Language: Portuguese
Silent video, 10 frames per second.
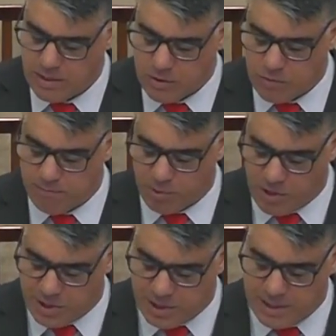
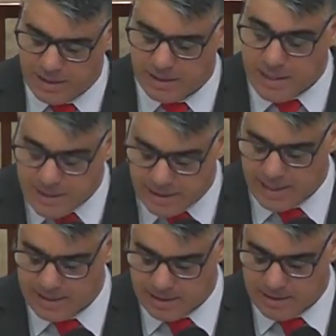suporte
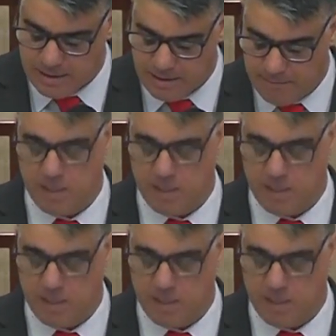tristezas,